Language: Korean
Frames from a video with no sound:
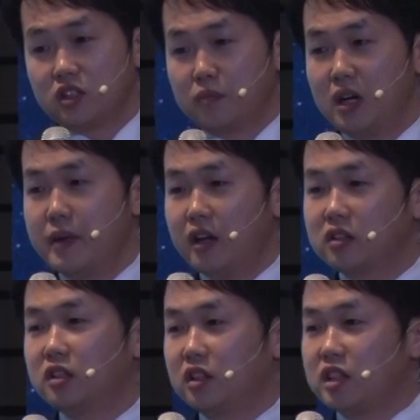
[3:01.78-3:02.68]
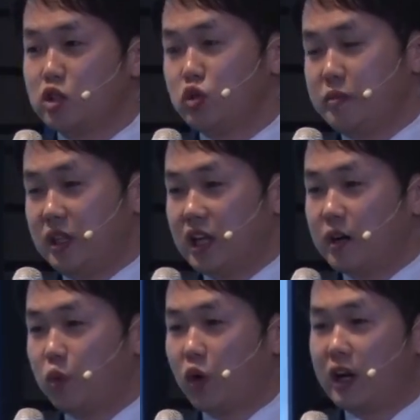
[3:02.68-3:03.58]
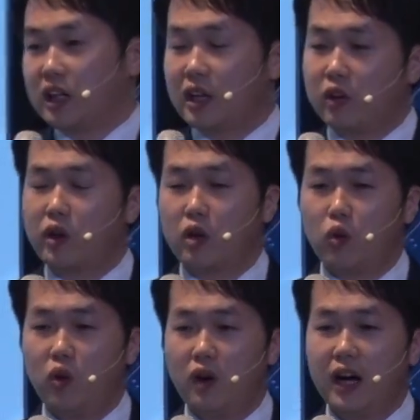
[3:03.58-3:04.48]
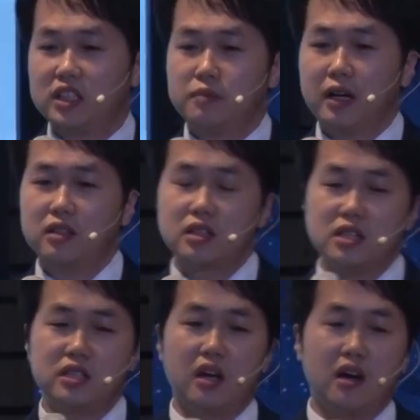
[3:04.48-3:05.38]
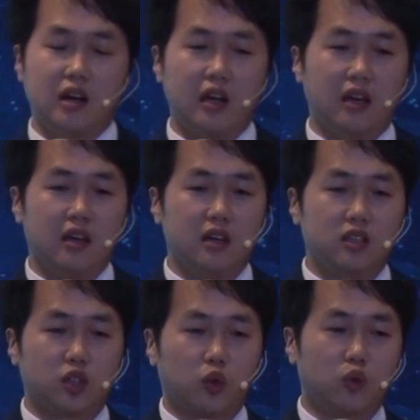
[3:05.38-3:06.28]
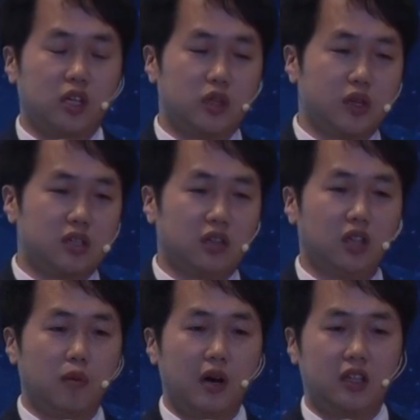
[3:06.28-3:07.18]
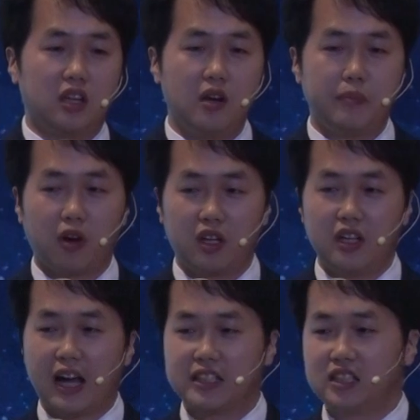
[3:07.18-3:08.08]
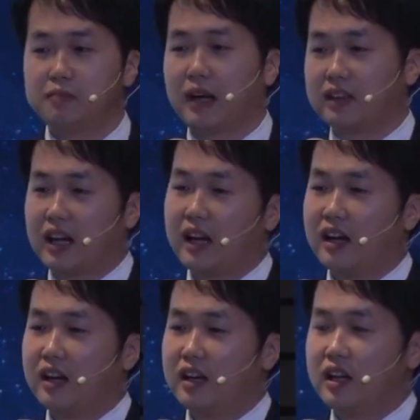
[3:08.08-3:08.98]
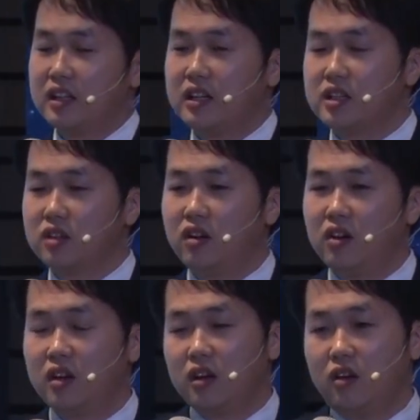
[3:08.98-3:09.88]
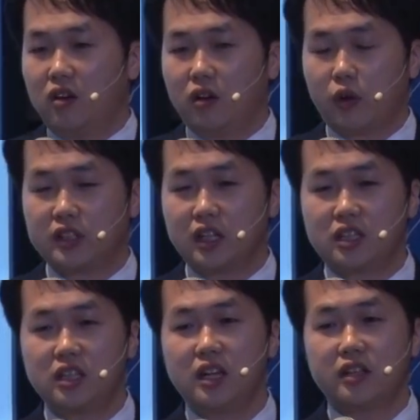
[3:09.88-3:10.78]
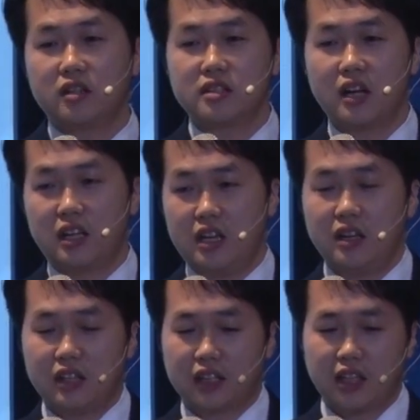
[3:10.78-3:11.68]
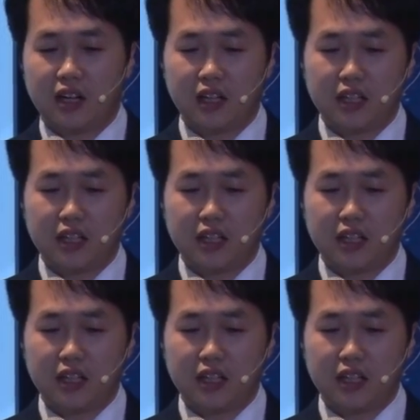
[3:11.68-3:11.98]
정말 매력적인 기술입니다. 보안에 탁월하고 하지만 실생활에 적용되기 위해선 넘어야 될 벽이 아직은 많다. 그래서 어, 굉장히 특이한 현상이 나타나게